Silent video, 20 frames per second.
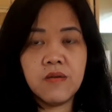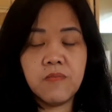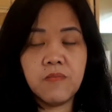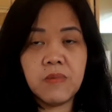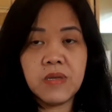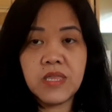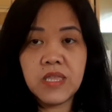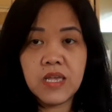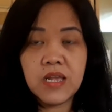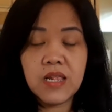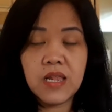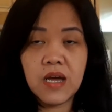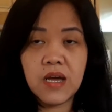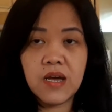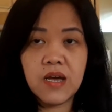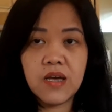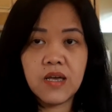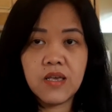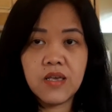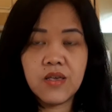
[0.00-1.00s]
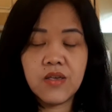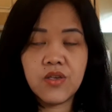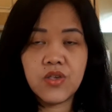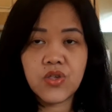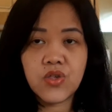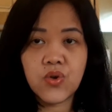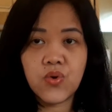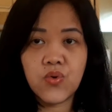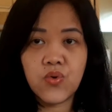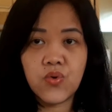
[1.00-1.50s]
Manila.
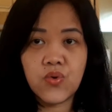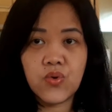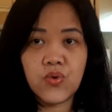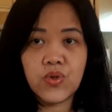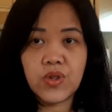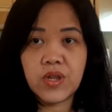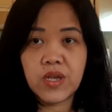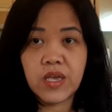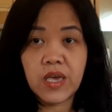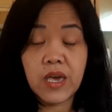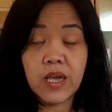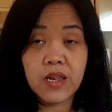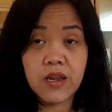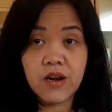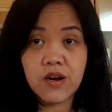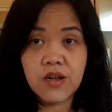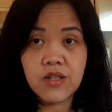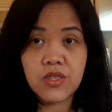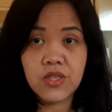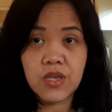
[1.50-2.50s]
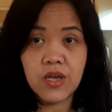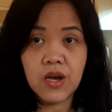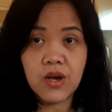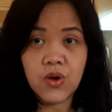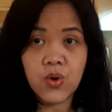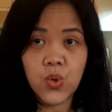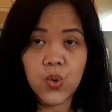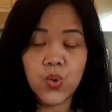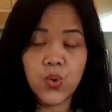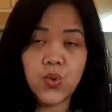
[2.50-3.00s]
So, nag-LRT
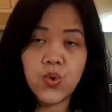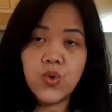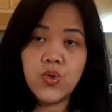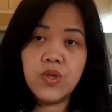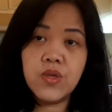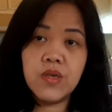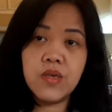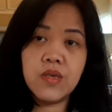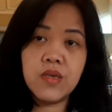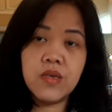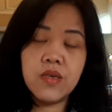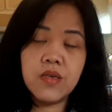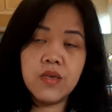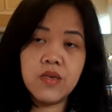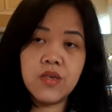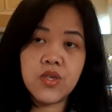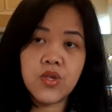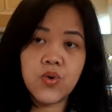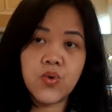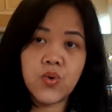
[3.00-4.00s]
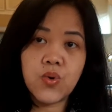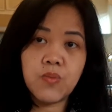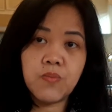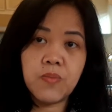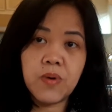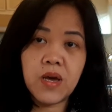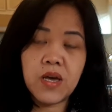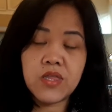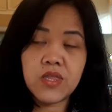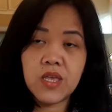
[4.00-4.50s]
ako. So,
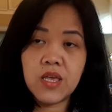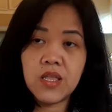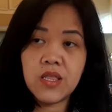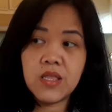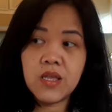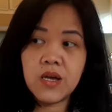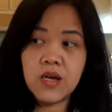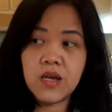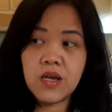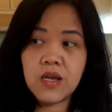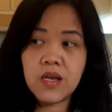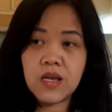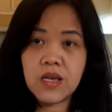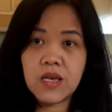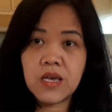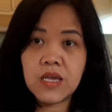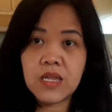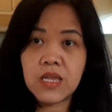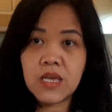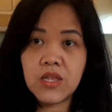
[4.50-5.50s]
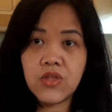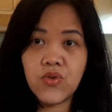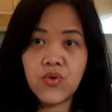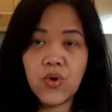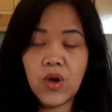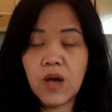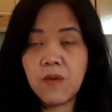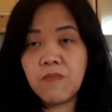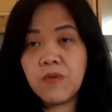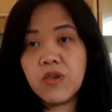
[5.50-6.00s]
pagdating ng Quirino
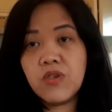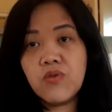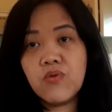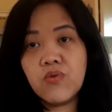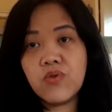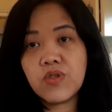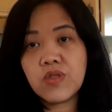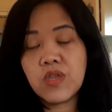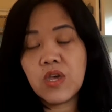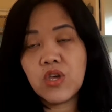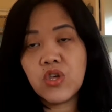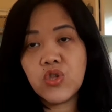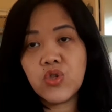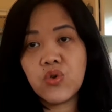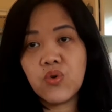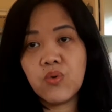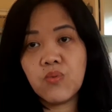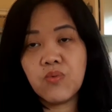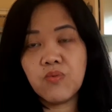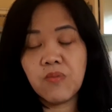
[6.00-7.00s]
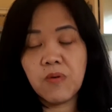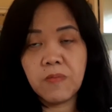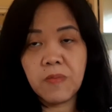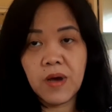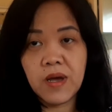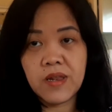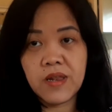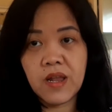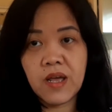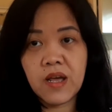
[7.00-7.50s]
Avenue Station,
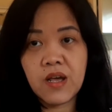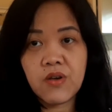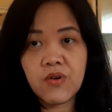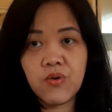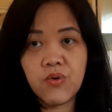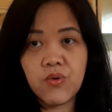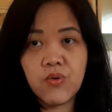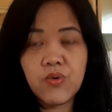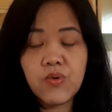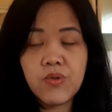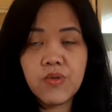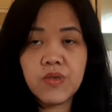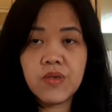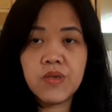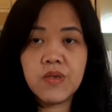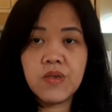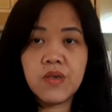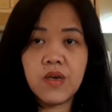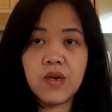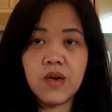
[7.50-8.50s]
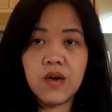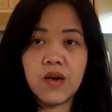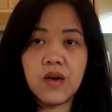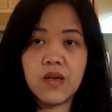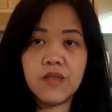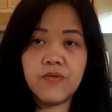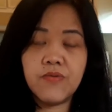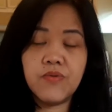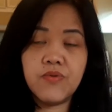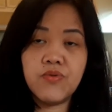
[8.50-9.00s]
bumaba na ako.
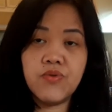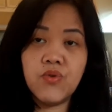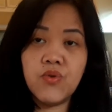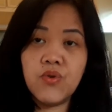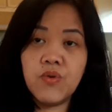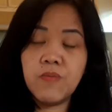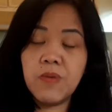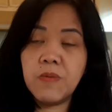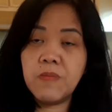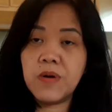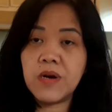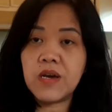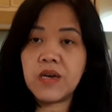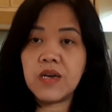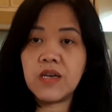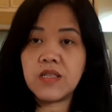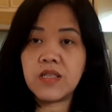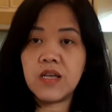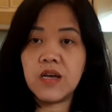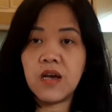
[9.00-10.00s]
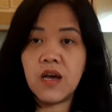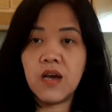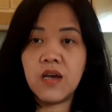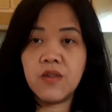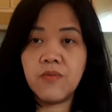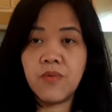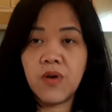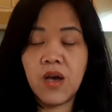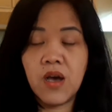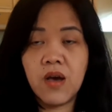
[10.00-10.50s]
At doon may makikita ka
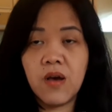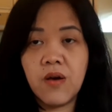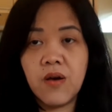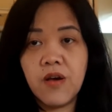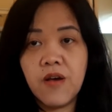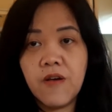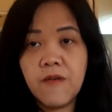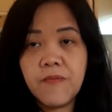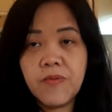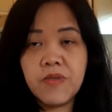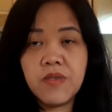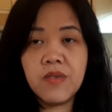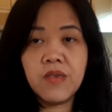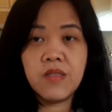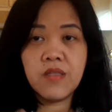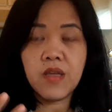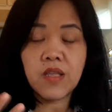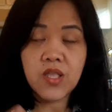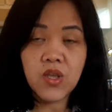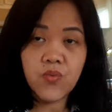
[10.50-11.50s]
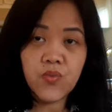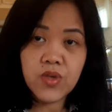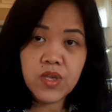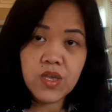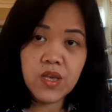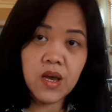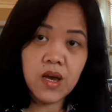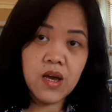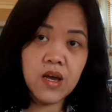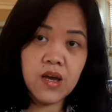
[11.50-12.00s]
mga
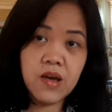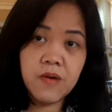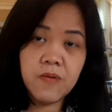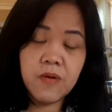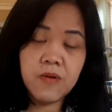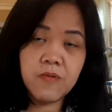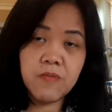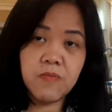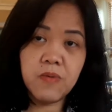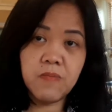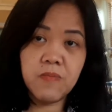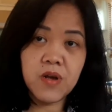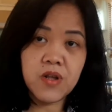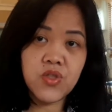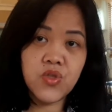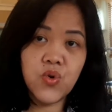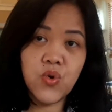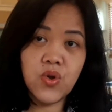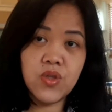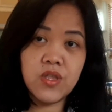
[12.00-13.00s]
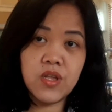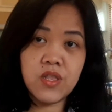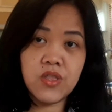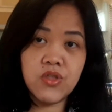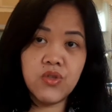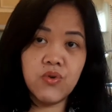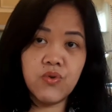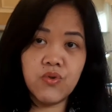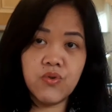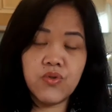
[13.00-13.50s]
atawid ka, may McDonald
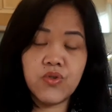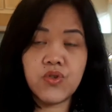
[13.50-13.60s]
doon.